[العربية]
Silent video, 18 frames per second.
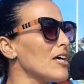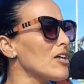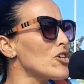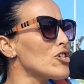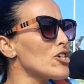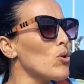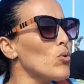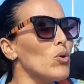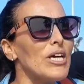
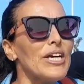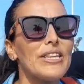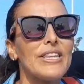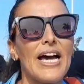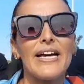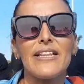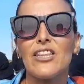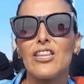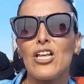جال
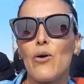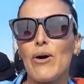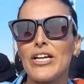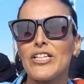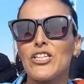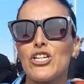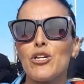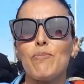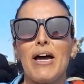وليداتنا وهذا
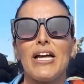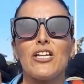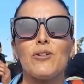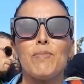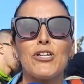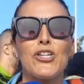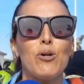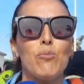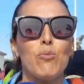الشيء معليش
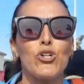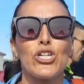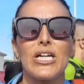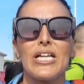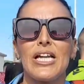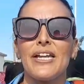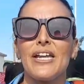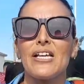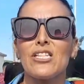ماشي
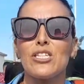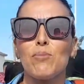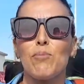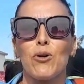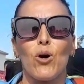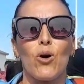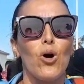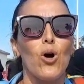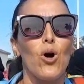مشكل حنا
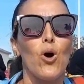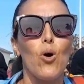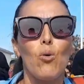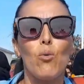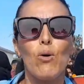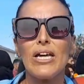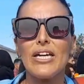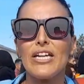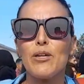نصبروا
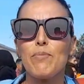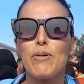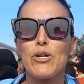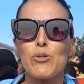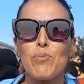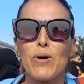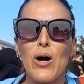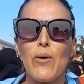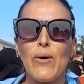ولكن باش
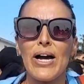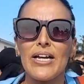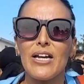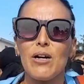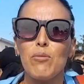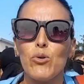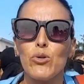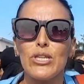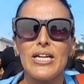بقاو
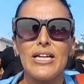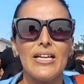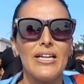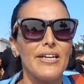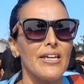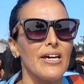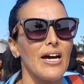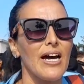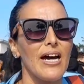هكا
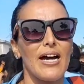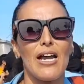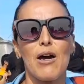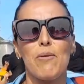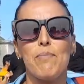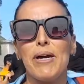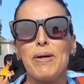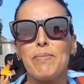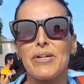مدلين راه
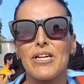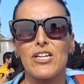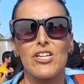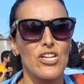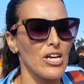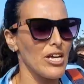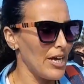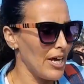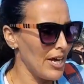ما يمكنش
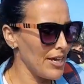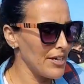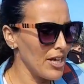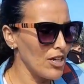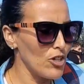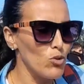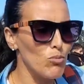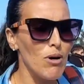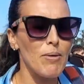حنا
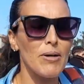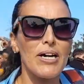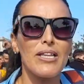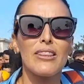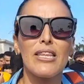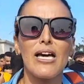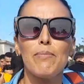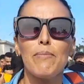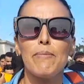اليوم
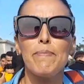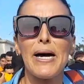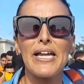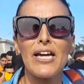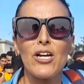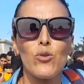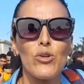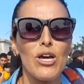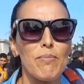غدا
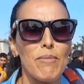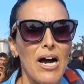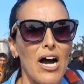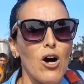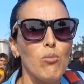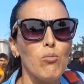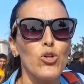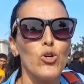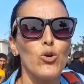البارح كنا
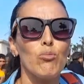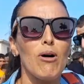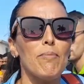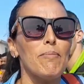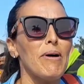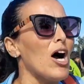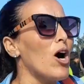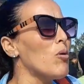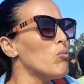معاهم واليوم
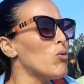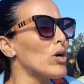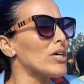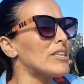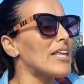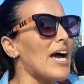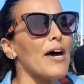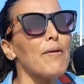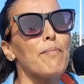معاهم
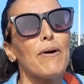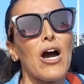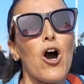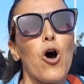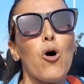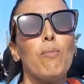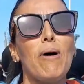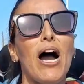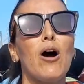وغدا
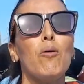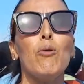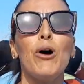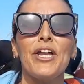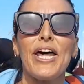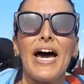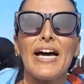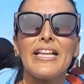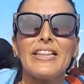غنبقاو معاهم
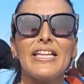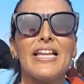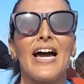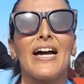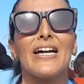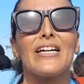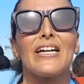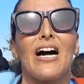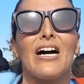وحنا غادي
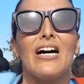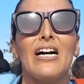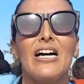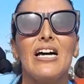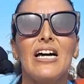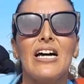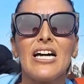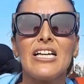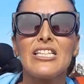هكا
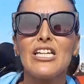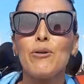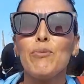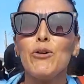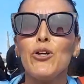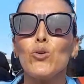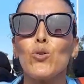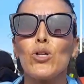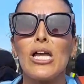حتى
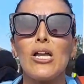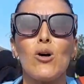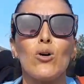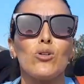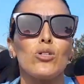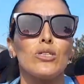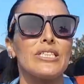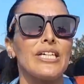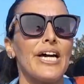يبينوا لنا
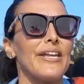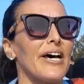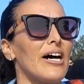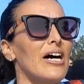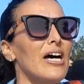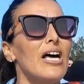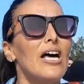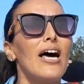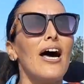الحقوق ديالنا
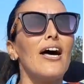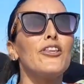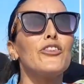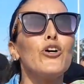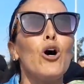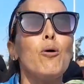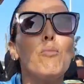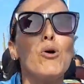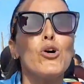
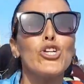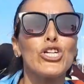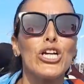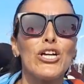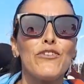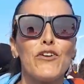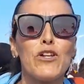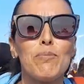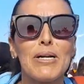عندهم
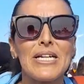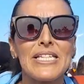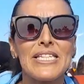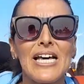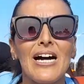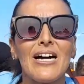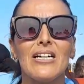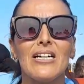مشكل في المرسى